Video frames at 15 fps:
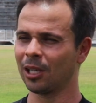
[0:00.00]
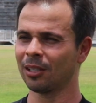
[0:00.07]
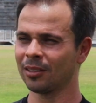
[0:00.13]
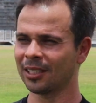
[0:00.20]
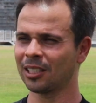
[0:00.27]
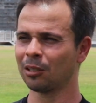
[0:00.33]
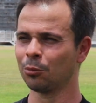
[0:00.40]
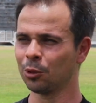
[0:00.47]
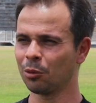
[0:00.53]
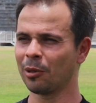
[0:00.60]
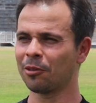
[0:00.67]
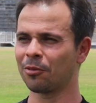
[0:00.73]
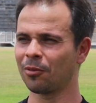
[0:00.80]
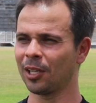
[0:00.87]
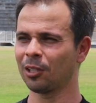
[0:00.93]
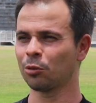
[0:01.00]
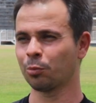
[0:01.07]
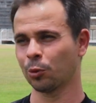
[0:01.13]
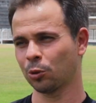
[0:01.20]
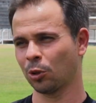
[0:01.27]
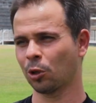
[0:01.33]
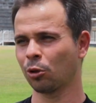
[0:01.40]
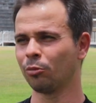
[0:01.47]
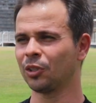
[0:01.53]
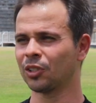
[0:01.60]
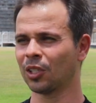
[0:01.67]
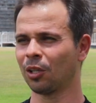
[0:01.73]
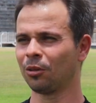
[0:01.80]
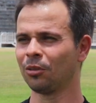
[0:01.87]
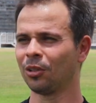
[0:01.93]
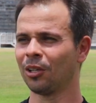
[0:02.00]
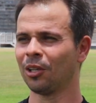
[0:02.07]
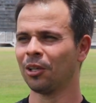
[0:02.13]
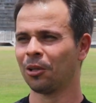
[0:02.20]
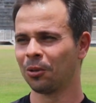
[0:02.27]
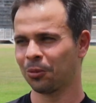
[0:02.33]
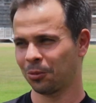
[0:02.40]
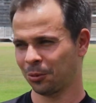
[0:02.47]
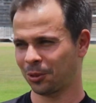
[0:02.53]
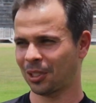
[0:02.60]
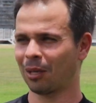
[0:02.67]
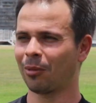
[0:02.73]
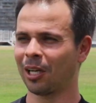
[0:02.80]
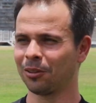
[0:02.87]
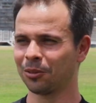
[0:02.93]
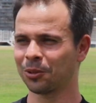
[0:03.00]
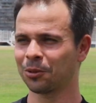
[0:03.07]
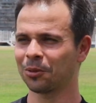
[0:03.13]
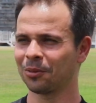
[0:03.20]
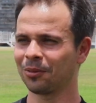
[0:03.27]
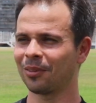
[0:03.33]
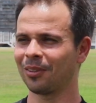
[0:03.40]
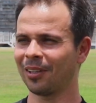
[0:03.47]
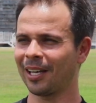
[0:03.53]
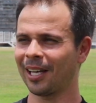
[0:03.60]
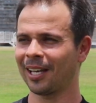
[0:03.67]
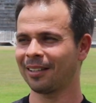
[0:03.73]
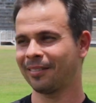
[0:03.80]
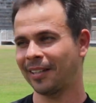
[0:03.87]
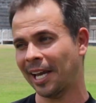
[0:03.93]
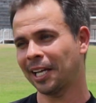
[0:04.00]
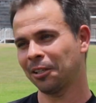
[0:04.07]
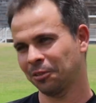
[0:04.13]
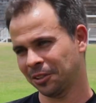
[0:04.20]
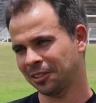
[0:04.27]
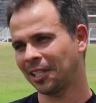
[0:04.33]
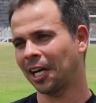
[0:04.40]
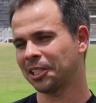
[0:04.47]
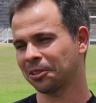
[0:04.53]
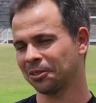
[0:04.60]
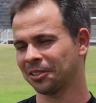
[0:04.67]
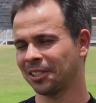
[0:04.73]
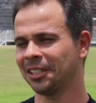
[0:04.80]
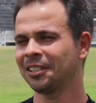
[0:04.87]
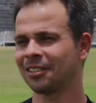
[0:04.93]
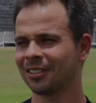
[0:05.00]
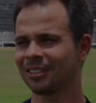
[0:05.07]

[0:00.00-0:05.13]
do Elan está sendo muito bem feito por toda a comissão, nos trabalhos é, técnicos e táticos, né?